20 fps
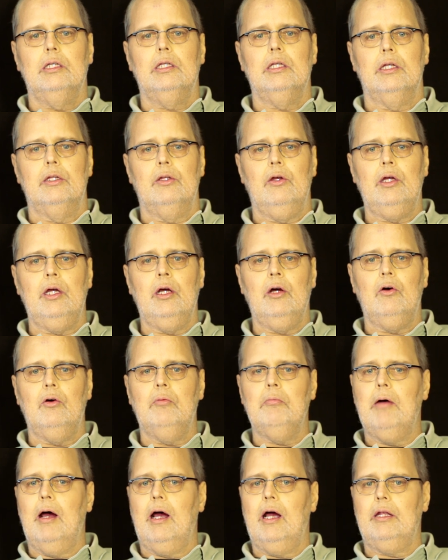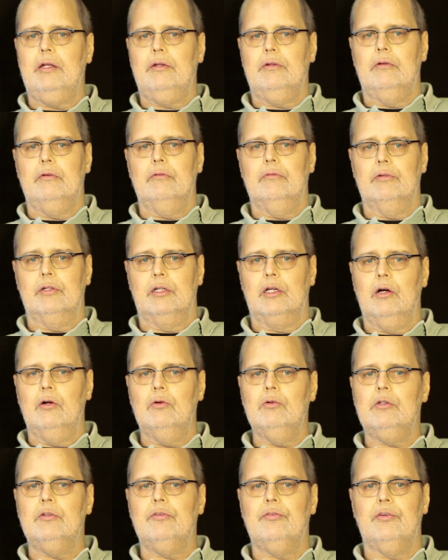Ihr neuer Roman The
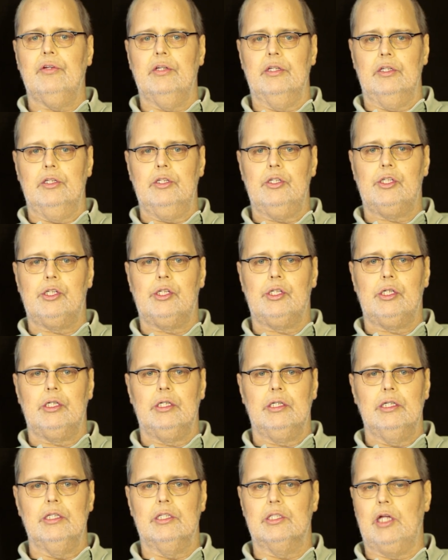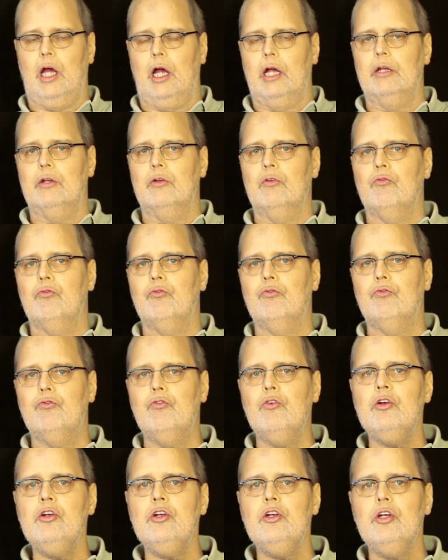Goldfinch ist ein
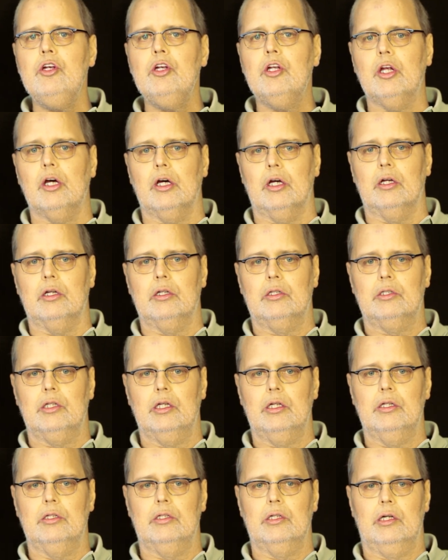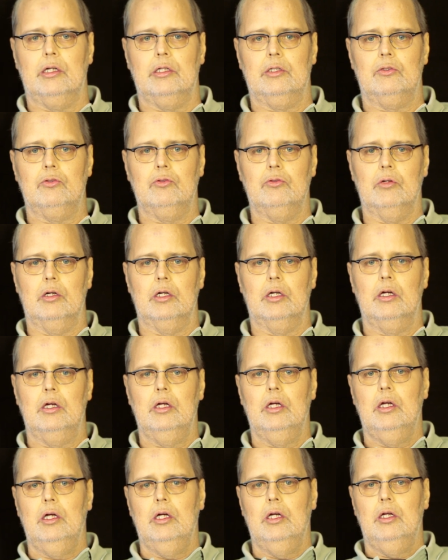Wunder der Literatur,
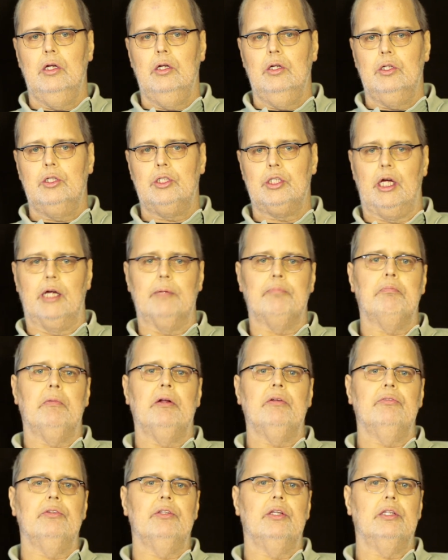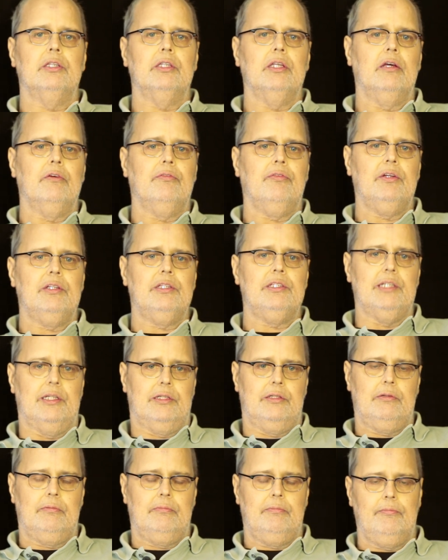schreibt mal wieder die
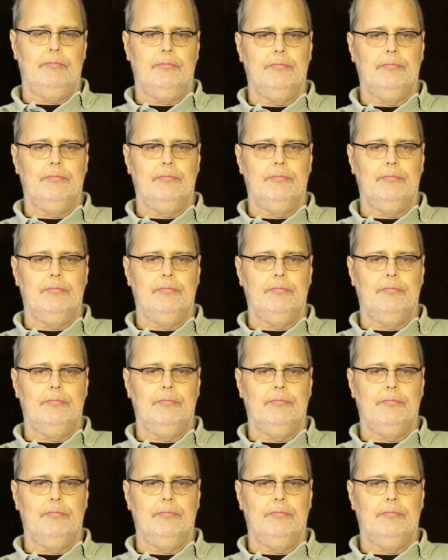FAZ.